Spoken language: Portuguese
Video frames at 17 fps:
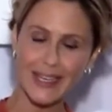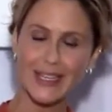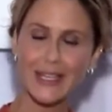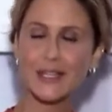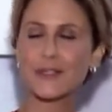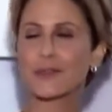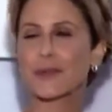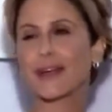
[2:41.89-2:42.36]

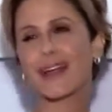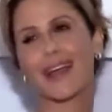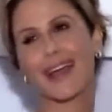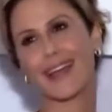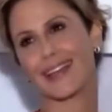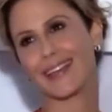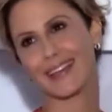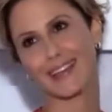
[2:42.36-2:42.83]
e a sua
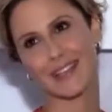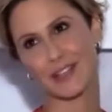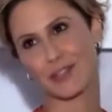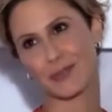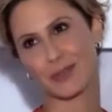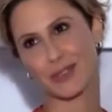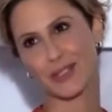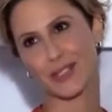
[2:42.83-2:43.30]
carreira
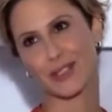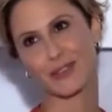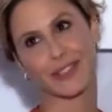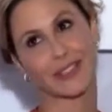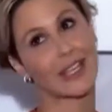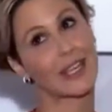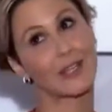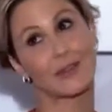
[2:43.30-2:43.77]
de modelo
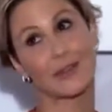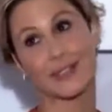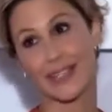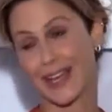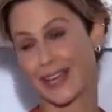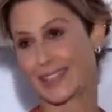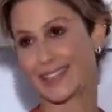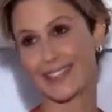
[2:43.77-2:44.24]
vai estar
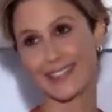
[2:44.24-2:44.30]
liquidada.